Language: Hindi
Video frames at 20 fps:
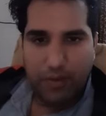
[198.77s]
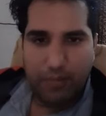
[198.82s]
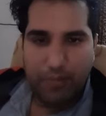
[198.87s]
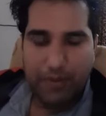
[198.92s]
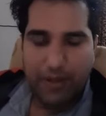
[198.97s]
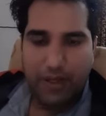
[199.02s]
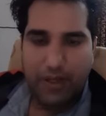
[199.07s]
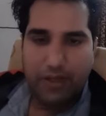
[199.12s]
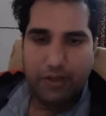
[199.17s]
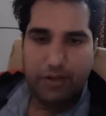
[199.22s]

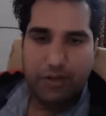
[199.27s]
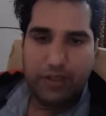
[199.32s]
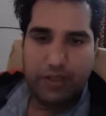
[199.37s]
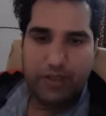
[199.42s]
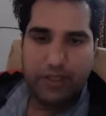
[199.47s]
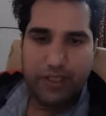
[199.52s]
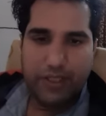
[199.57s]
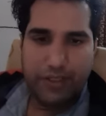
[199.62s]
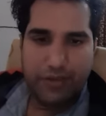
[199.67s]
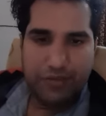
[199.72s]
पहले तो एक
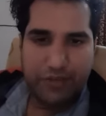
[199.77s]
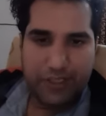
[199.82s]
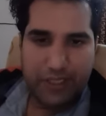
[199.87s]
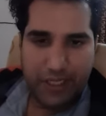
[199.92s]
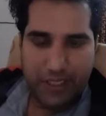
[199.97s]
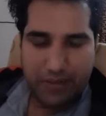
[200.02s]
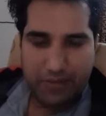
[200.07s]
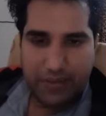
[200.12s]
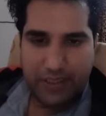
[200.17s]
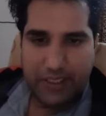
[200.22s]
दंड
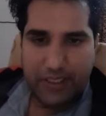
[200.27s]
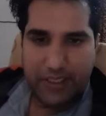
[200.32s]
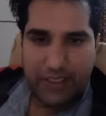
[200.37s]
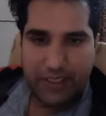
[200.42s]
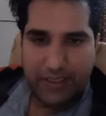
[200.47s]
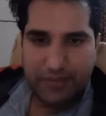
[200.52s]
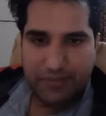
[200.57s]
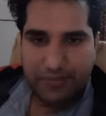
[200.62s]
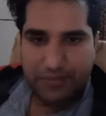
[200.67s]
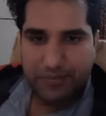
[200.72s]
विधान बनाया
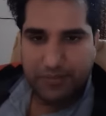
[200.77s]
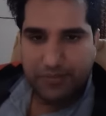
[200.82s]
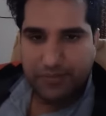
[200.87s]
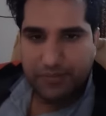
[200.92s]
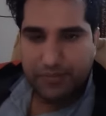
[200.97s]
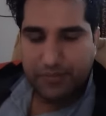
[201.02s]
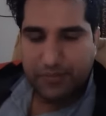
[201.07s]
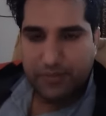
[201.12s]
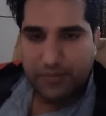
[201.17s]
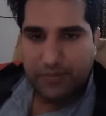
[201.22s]

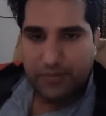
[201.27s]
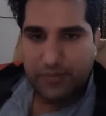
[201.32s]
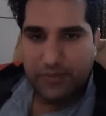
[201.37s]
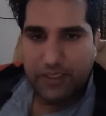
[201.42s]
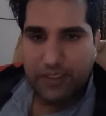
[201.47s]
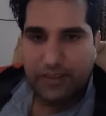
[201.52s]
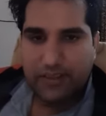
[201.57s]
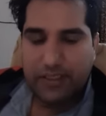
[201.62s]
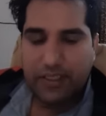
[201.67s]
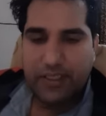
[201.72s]

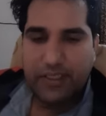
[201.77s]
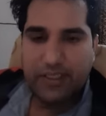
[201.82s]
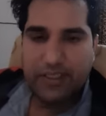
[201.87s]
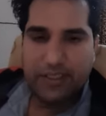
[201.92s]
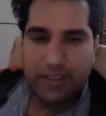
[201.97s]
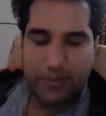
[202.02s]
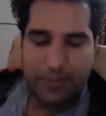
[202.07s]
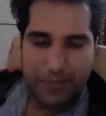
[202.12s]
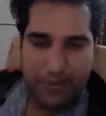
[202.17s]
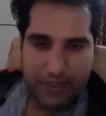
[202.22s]
एक तरह
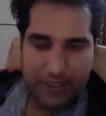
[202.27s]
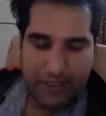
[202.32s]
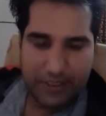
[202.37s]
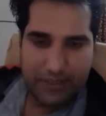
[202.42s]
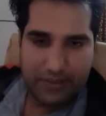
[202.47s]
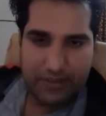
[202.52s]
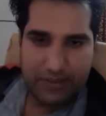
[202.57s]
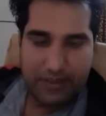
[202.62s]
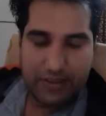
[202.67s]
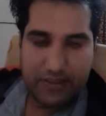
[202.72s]
का अपन कह
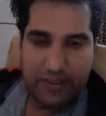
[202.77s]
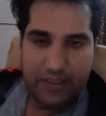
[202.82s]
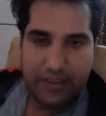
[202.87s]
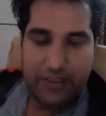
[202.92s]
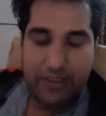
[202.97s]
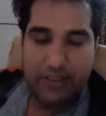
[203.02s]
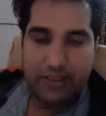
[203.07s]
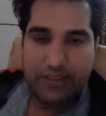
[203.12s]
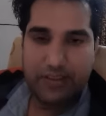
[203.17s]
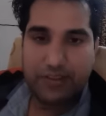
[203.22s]
सकते
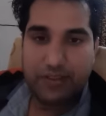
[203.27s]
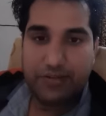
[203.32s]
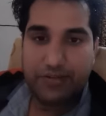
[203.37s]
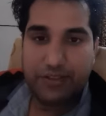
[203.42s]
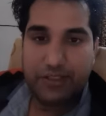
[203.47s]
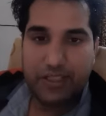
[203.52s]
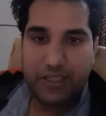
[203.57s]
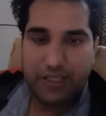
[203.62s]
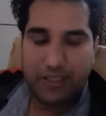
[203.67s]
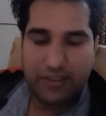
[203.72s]
हैं कि
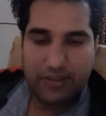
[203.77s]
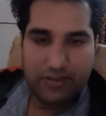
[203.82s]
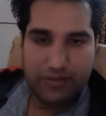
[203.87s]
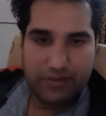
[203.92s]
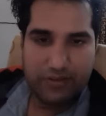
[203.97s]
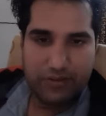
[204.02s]
संविधान